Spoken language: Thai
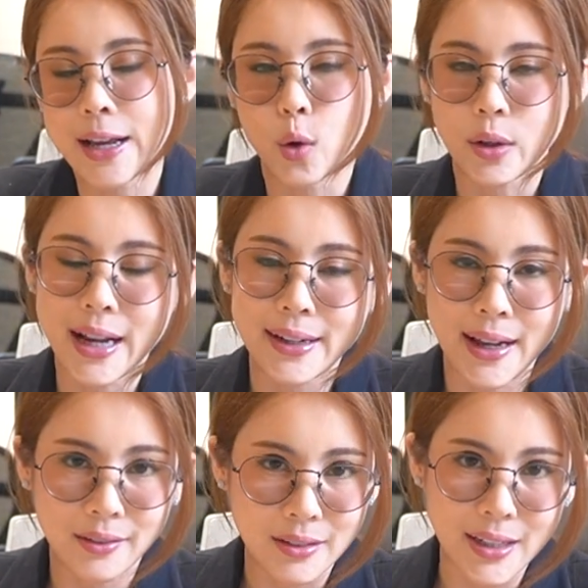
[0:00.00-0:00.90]
งกดดัน
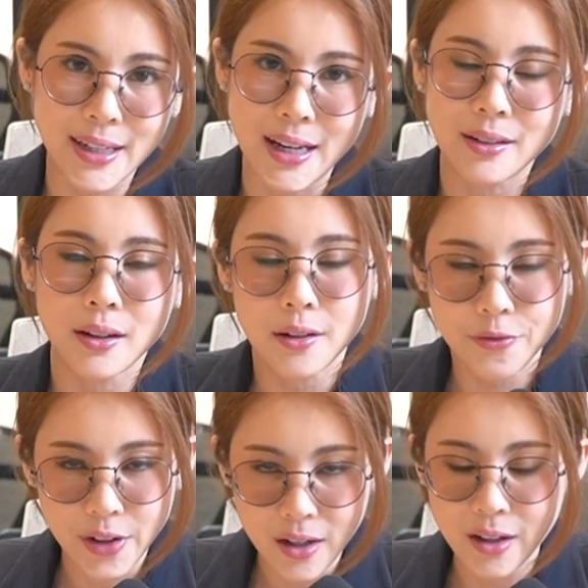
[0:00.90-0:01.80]
ทางเศรษฐกิจเงิน
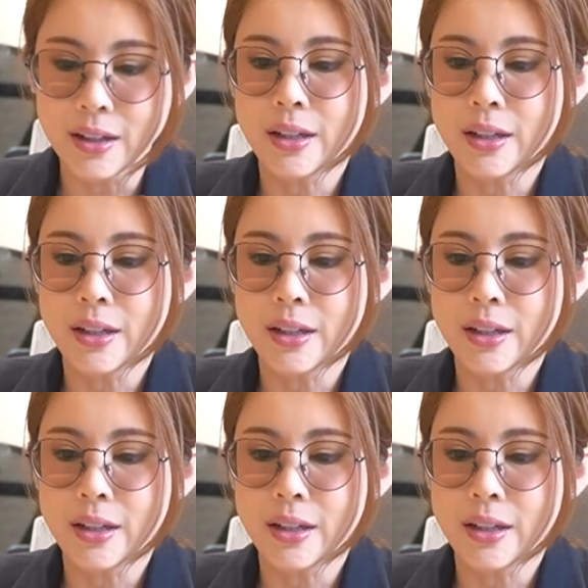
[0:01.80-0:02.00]
เฟ้อ